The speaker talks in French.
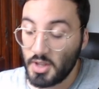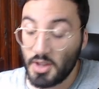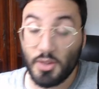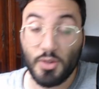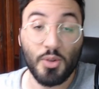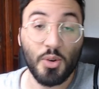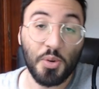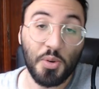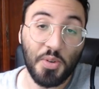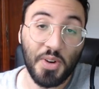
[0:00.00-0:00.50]

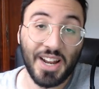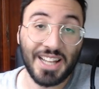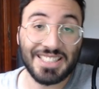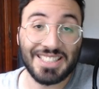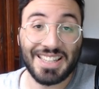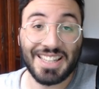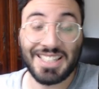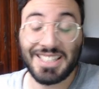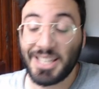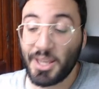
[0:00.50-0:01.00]
Donc voilà,
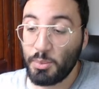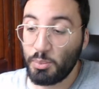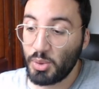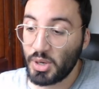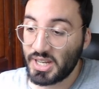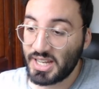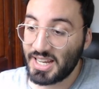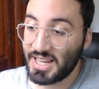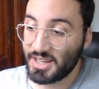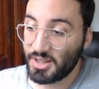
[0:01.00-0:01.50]
c'était cette
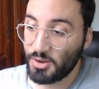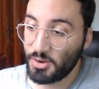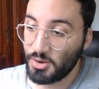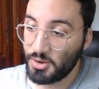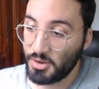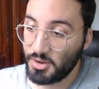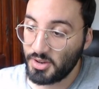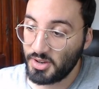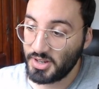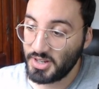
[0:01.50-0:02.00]
boîte là
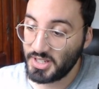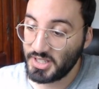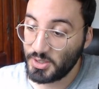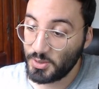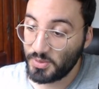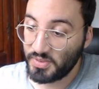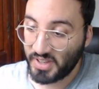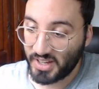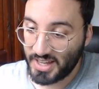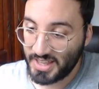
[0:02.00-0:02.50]
que j'ai
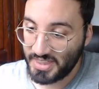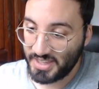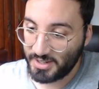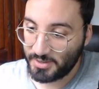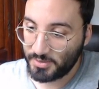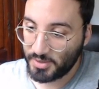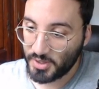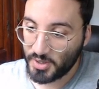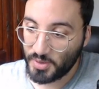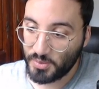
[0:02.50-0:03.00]
ouvert la
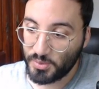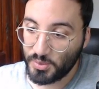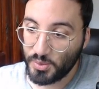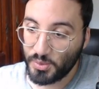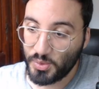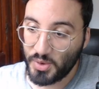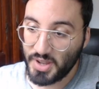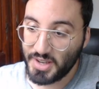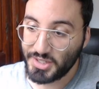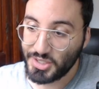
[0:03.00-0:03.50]
dernière fois. Comme
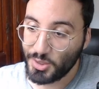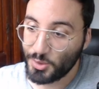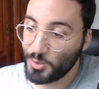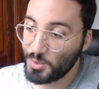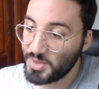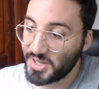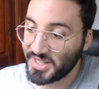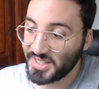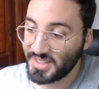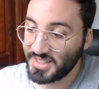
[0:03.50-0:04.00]
vous voyez, j'ai tout
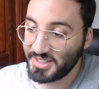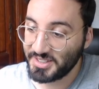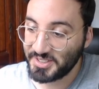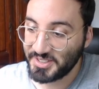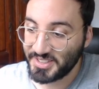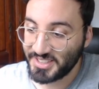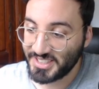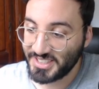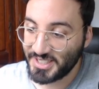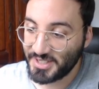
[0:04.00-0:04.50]
braqué.
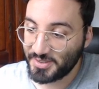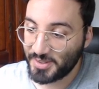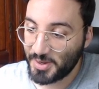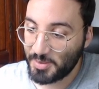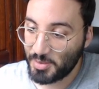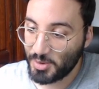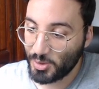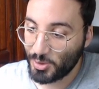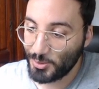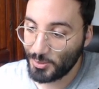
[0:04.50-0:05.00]
Hein. J'ai
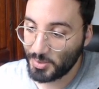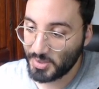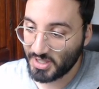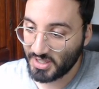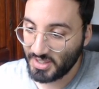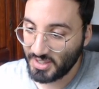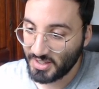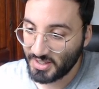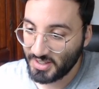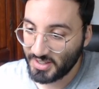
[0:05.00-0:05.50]
vraiment tout
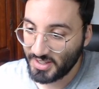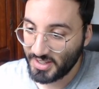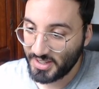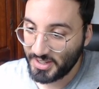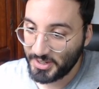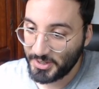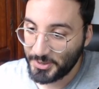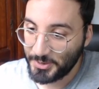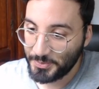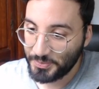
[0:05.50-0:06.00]
pris.
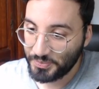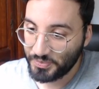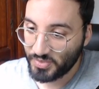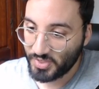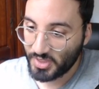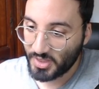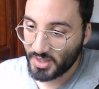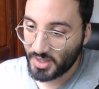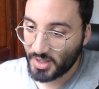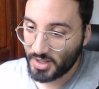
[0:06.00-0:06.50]

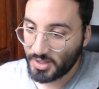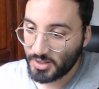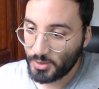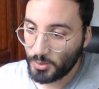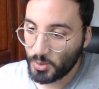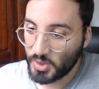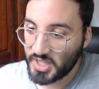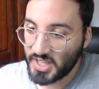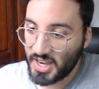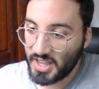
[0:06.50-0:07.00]

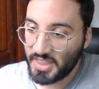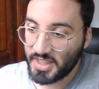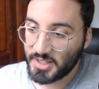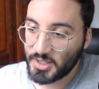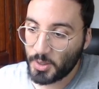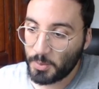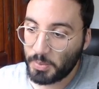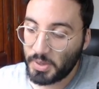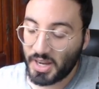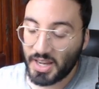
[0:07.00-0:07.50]
Donc il y a un
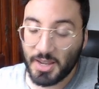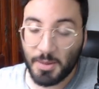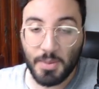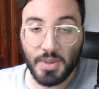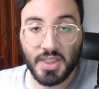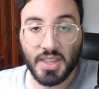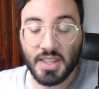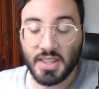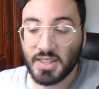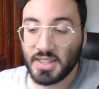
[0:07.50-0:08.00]
exemplaire
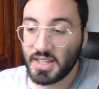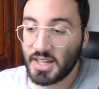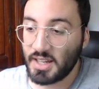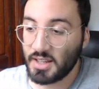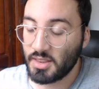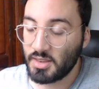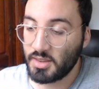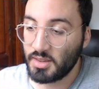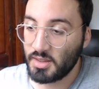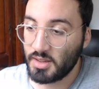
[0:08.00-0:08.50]
limité de
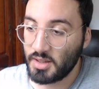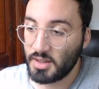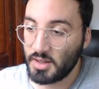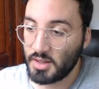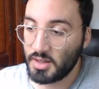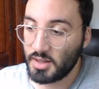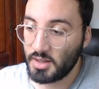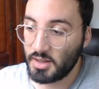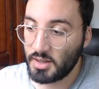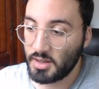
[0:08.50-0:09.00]
cartes
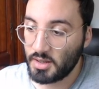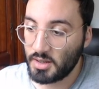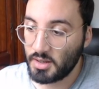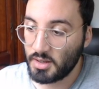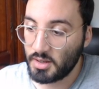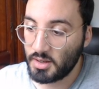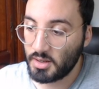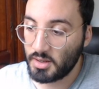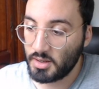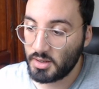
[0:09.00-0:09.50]

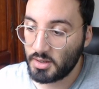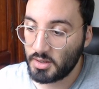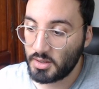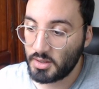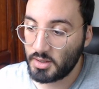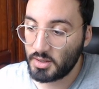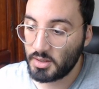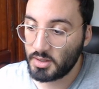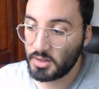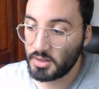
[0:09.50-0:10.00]

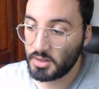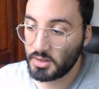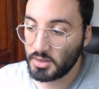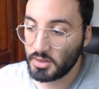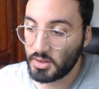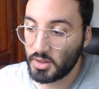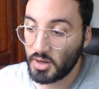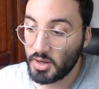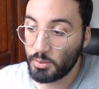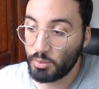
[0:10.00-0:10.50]
euh,
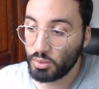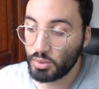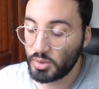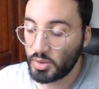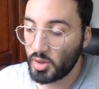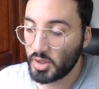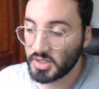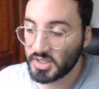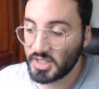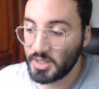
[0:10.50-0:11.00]
dans les
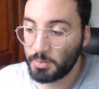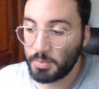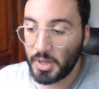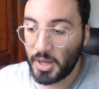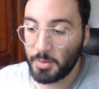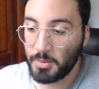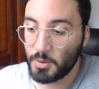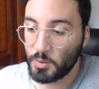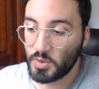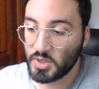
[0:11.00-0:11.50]
boosters, ce qui
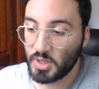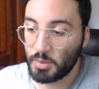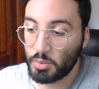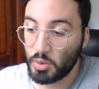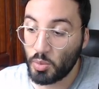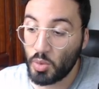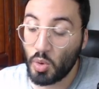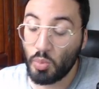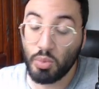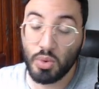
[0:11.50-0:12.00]
permet tout
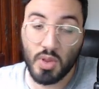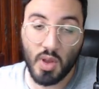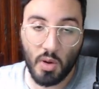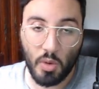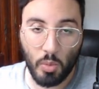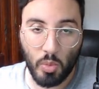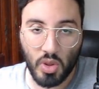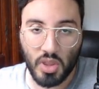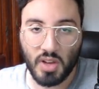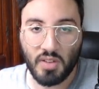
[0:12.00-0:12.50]
simplement au bout d'un
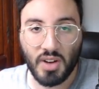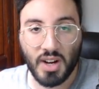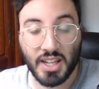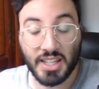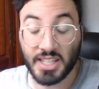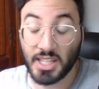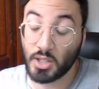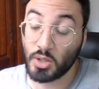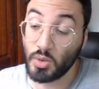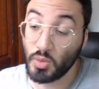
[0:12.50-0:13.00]
moment d'avoir la
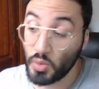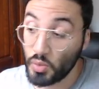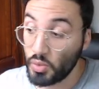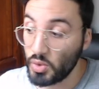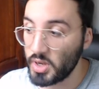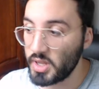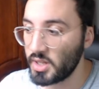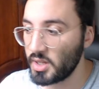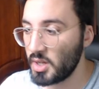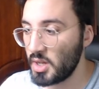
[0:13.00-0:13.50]
carte que vous
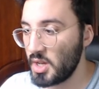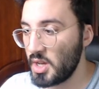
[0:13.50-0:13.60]
voulez.